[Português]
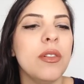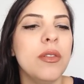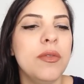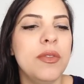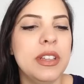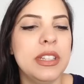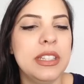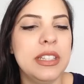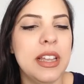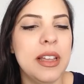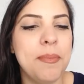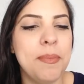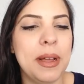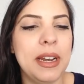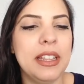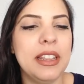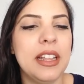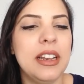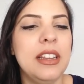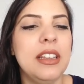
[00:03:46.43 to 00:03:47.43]
Vamos ver se é
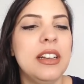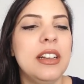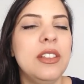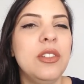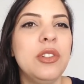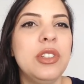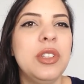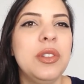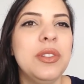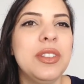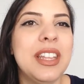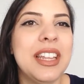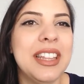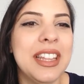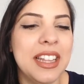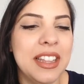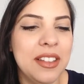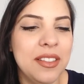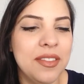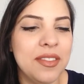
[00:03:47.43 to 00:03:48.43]
palha italiana ou se não
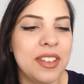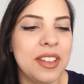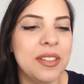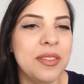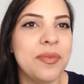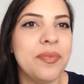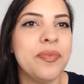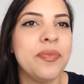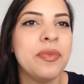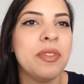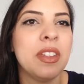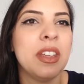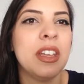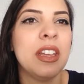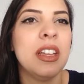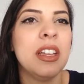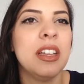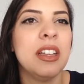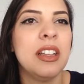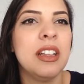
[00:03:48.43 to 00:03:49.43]
tem nada a ver.
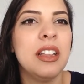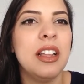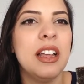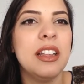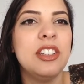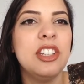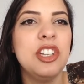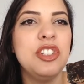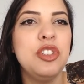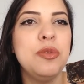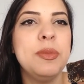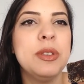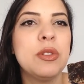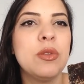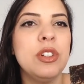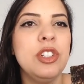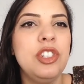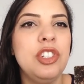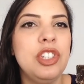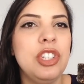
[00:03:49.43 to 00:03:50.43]
É cheio de
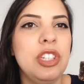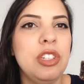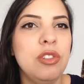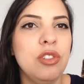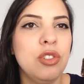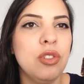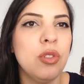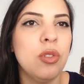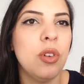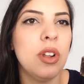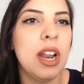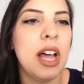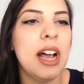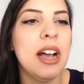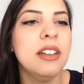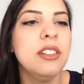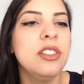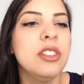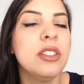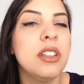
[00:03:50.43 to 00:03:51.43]
biscoitinho,
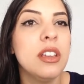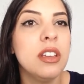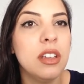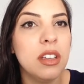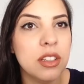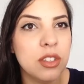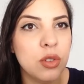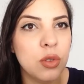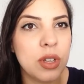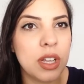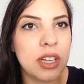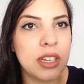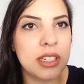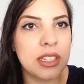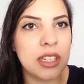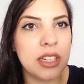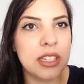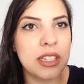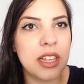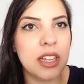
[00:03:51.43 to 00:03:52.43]
chocolate, tem açúcar
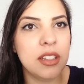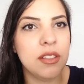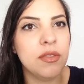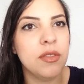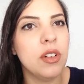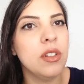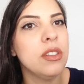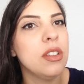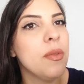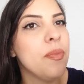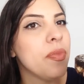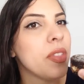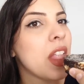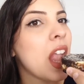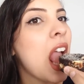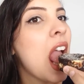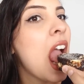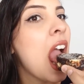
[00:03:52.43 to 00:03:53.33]
cristalizado em volta.